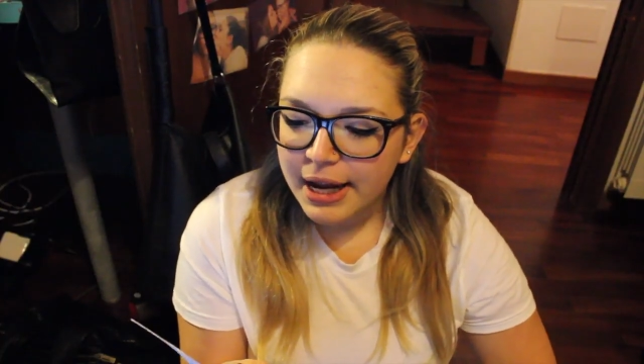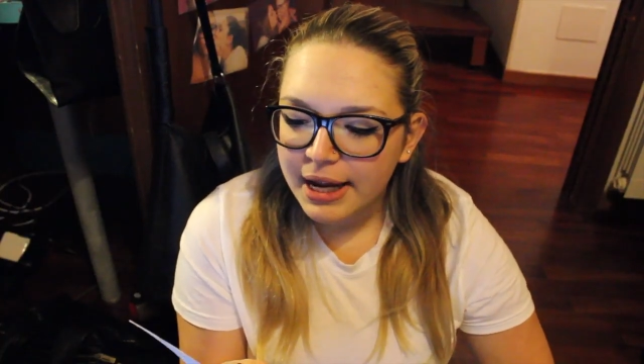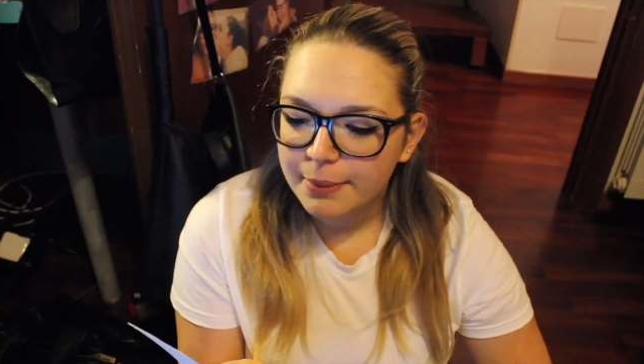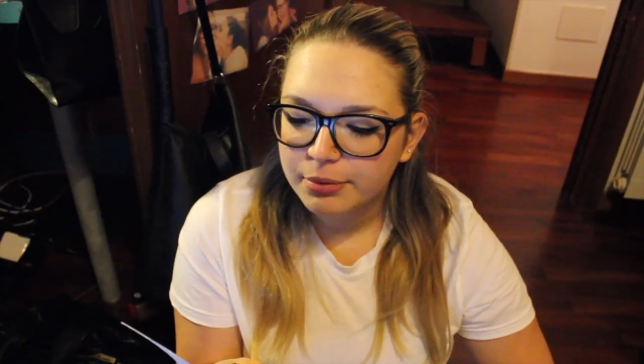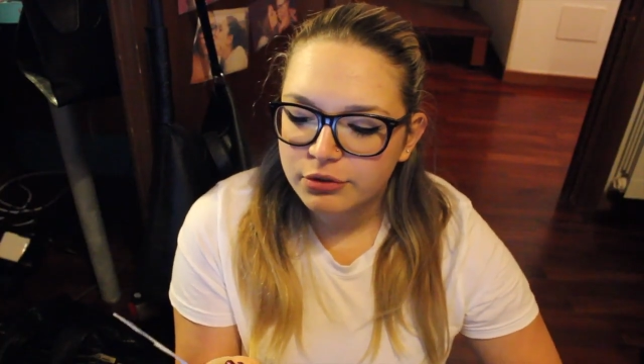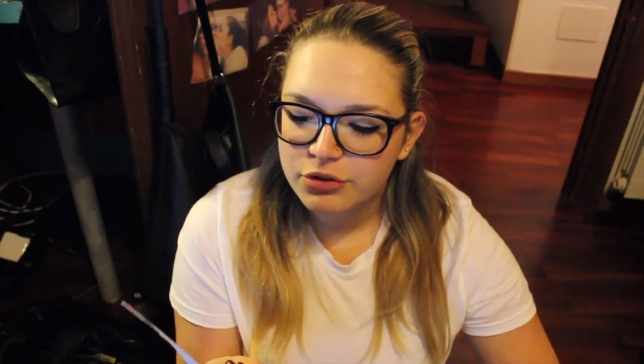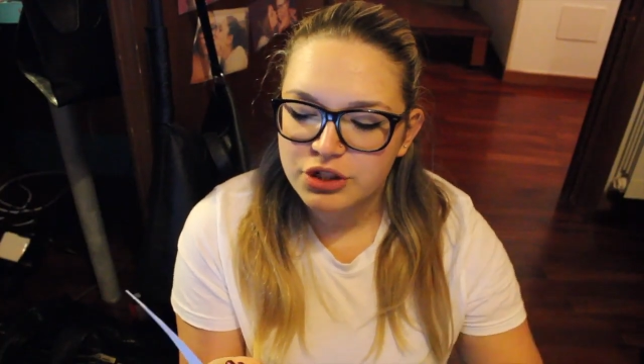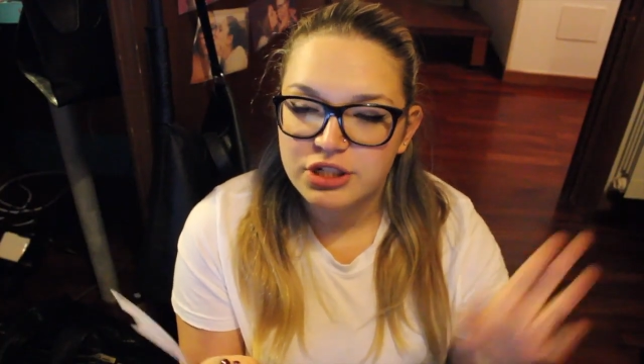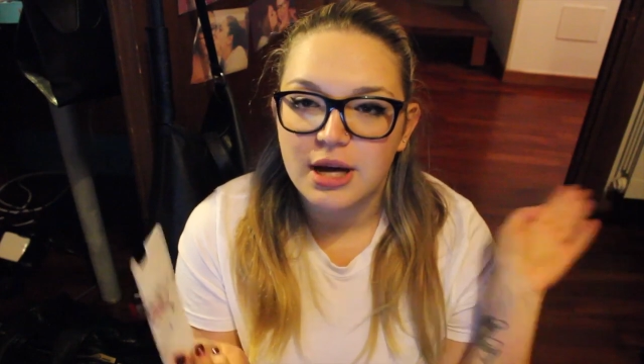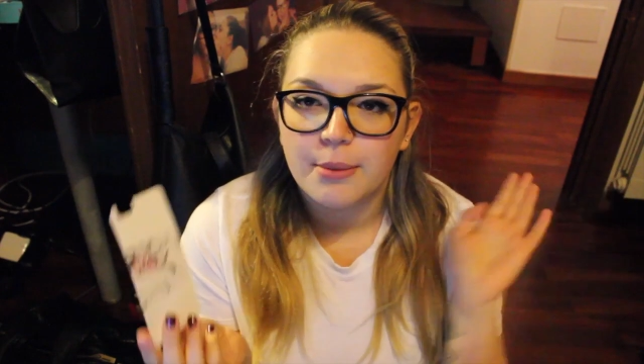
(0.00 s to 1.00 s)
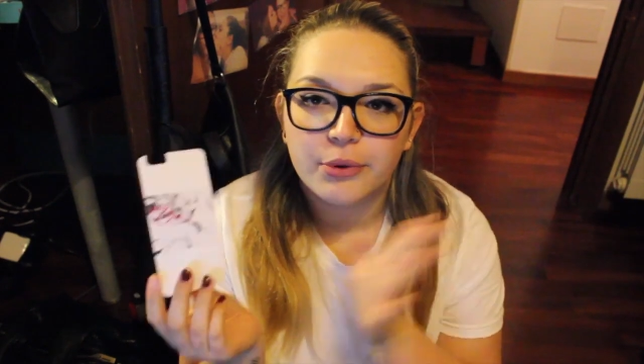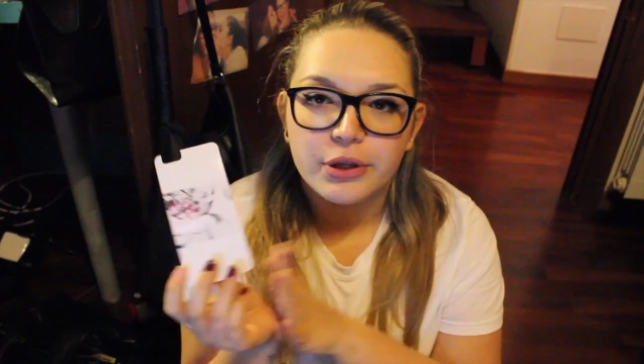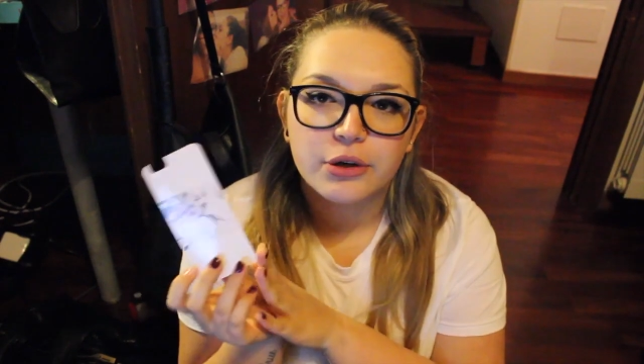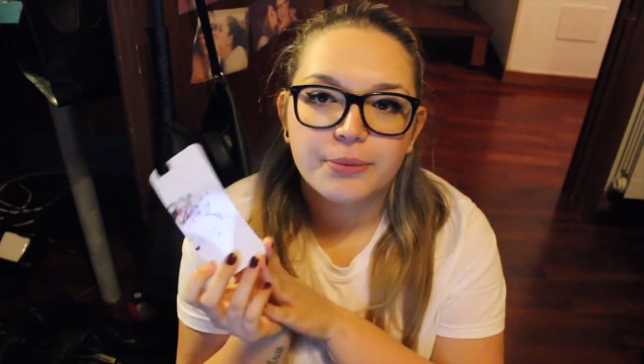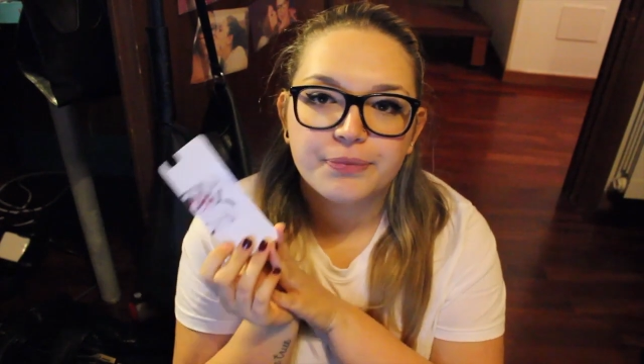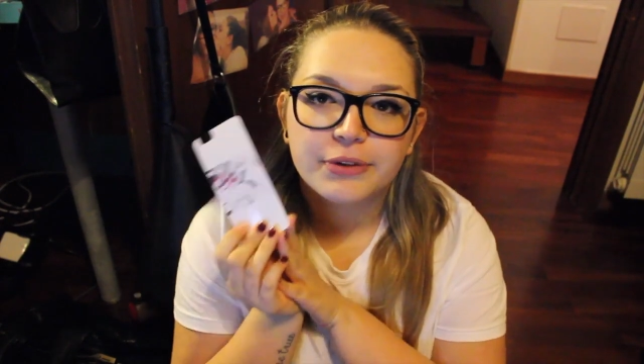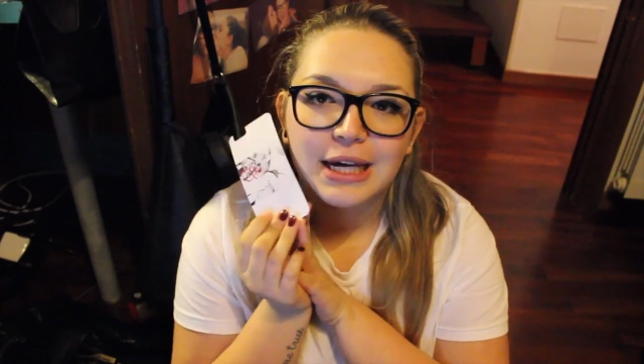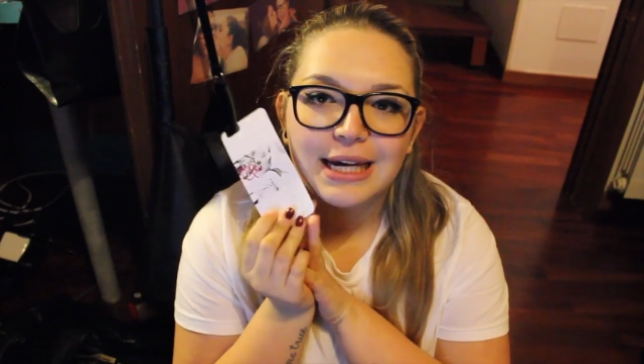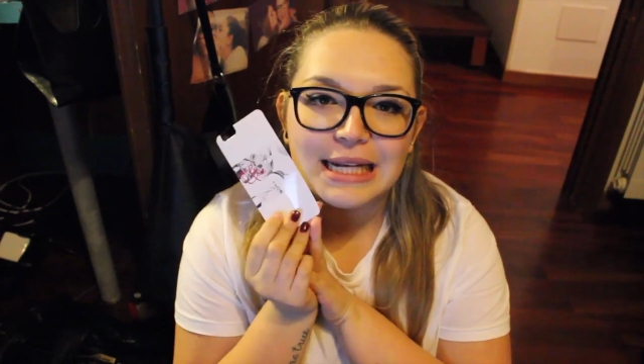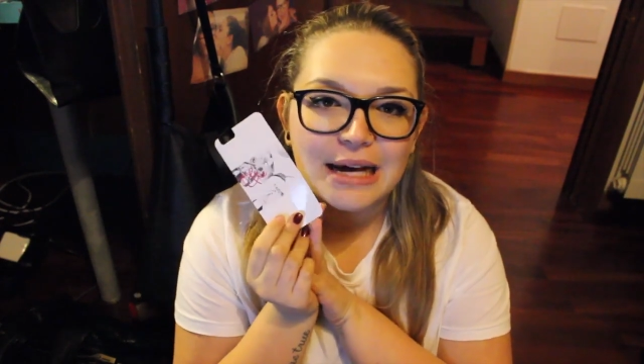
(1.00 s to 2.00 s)
e appunto ci siamo io
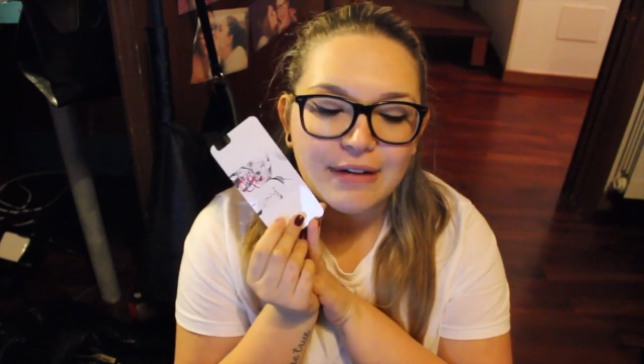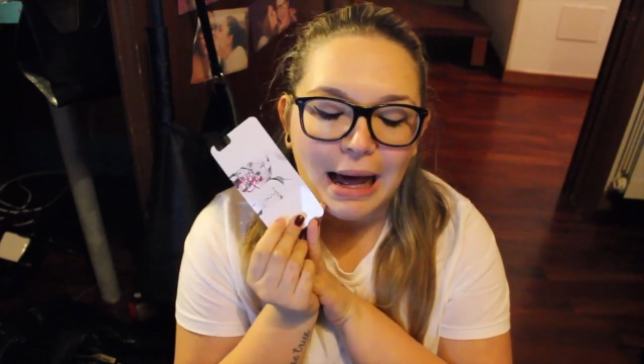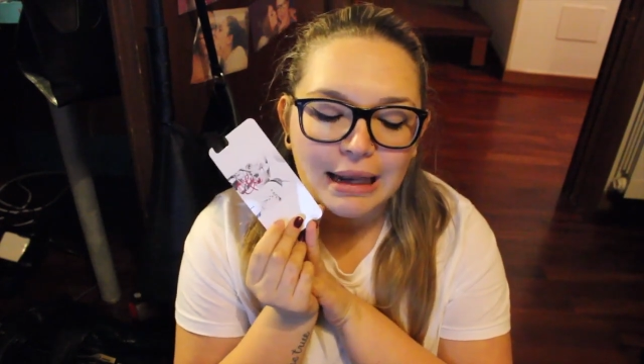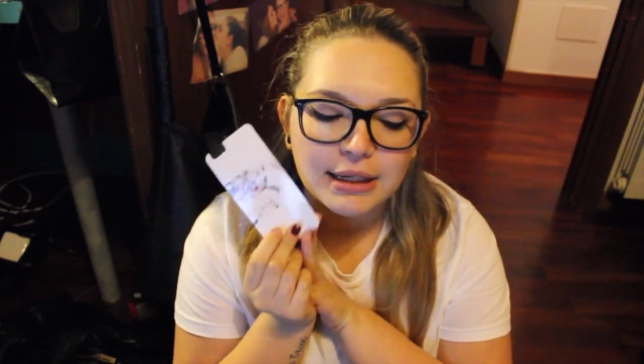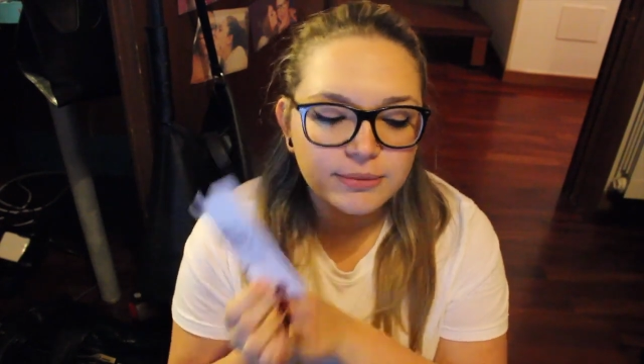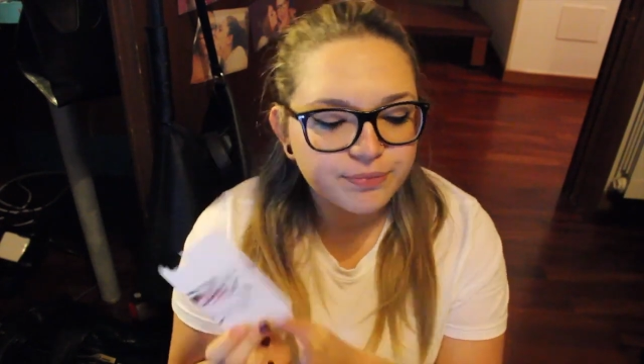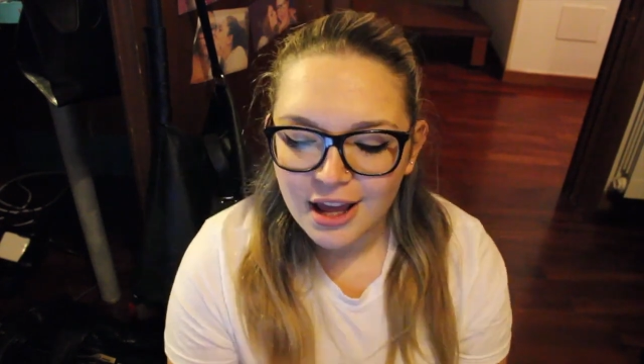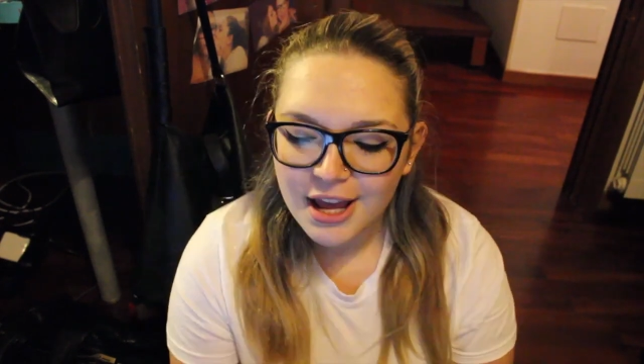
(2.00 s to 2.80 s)
e la Vale